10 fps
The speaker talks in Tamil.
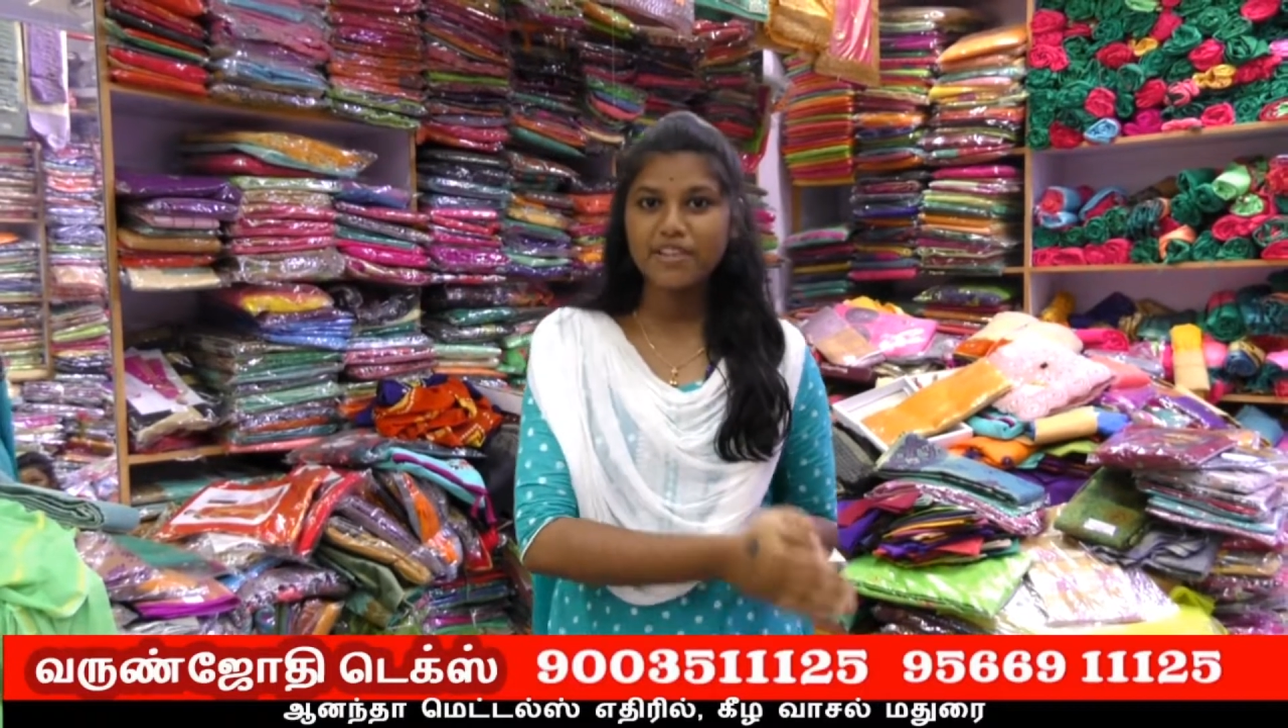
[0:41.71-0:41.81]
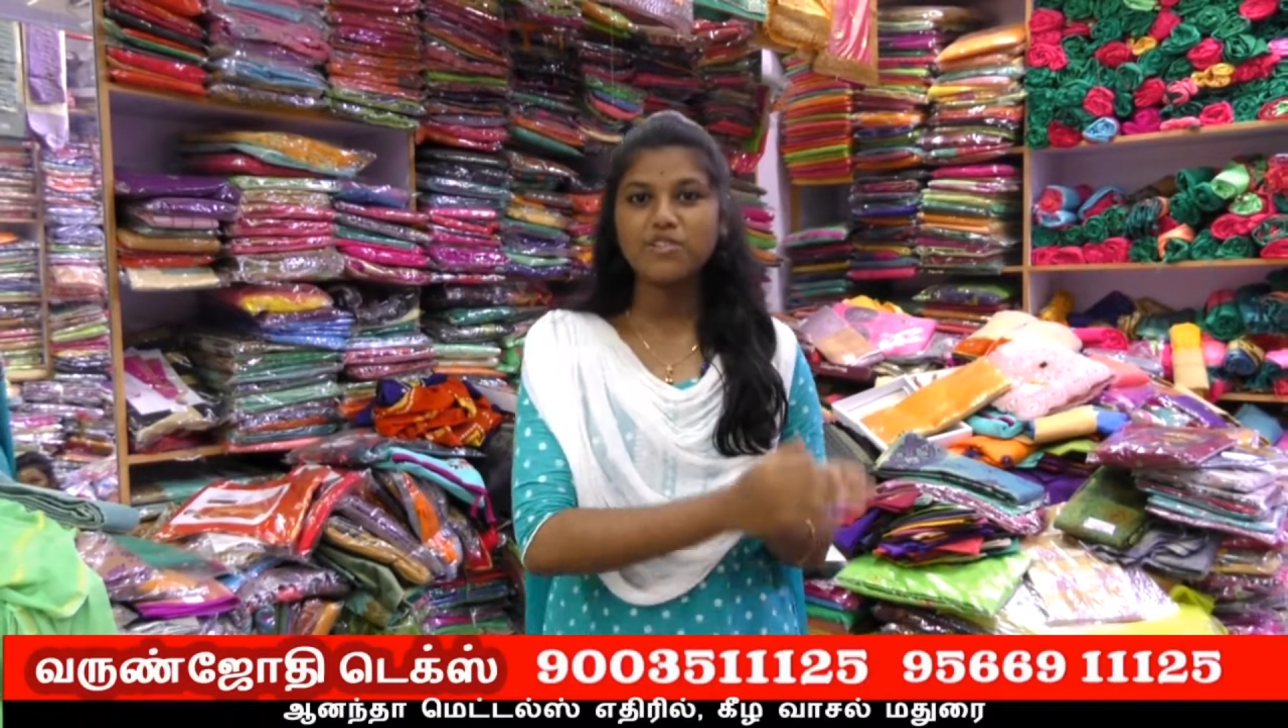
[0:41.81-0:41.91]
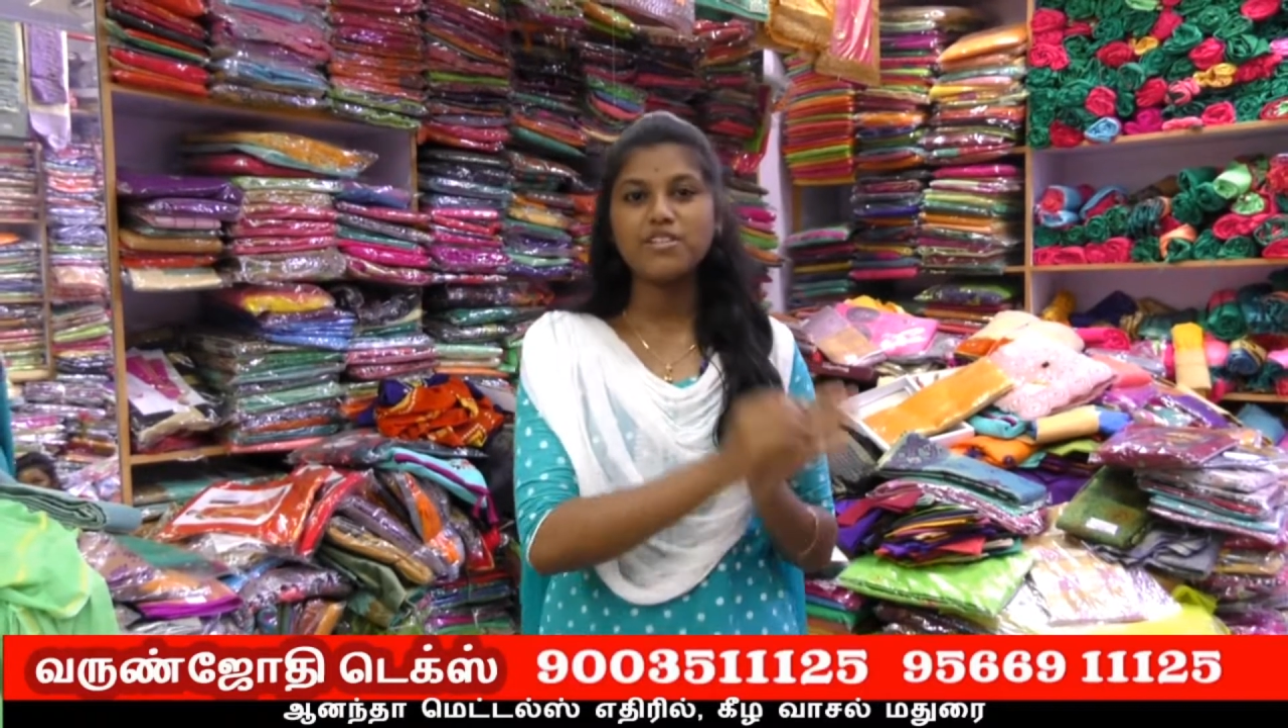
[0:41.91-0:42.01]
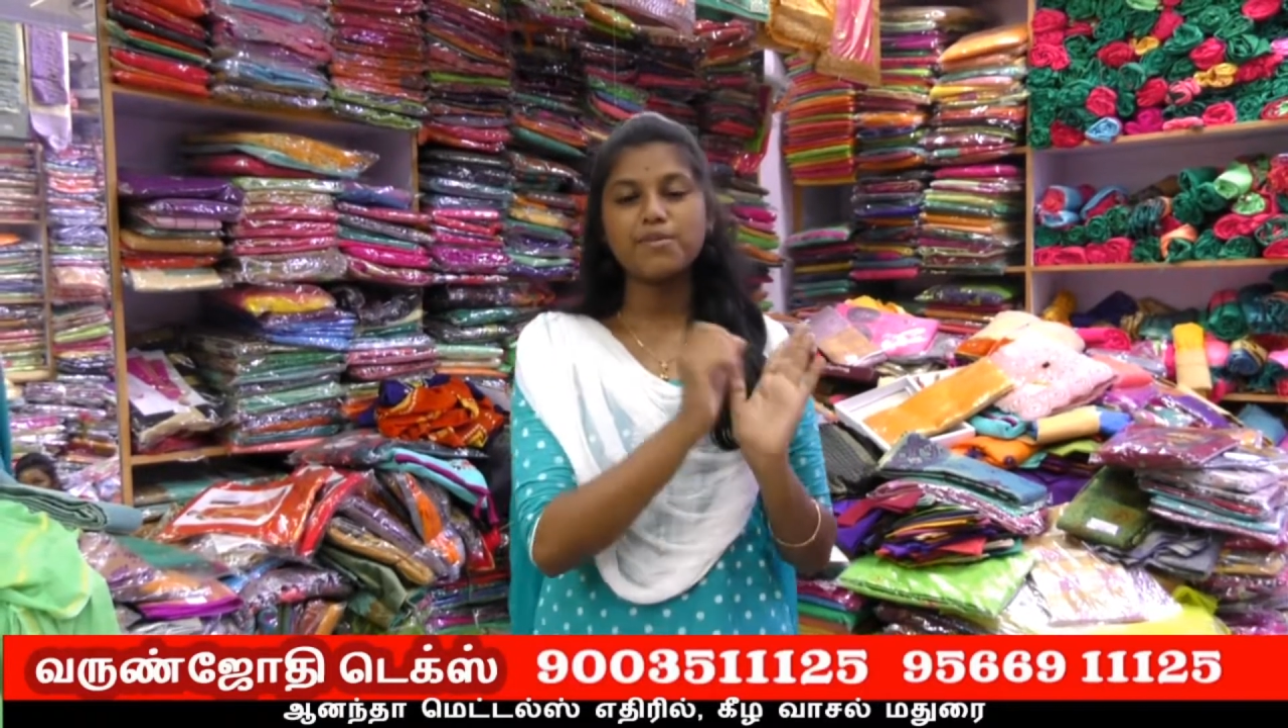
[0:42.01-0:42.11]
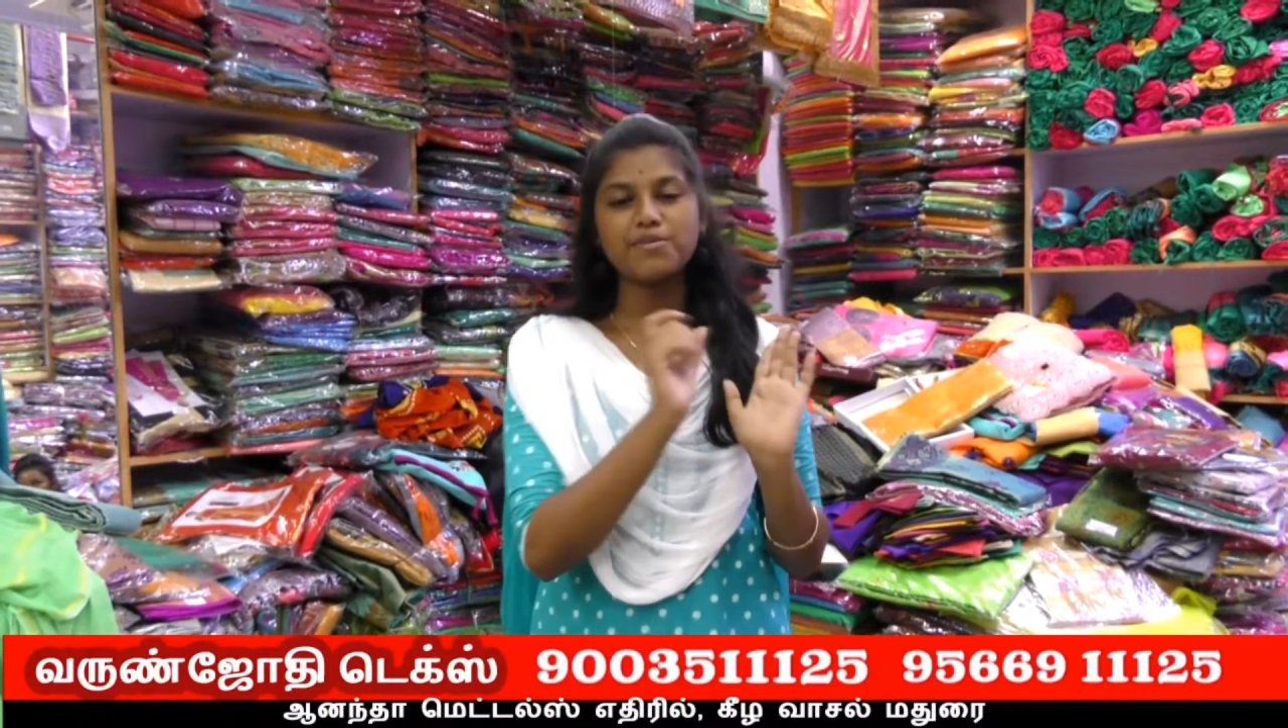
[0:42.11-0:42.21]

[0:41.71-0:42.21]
பண்ணாதவங்க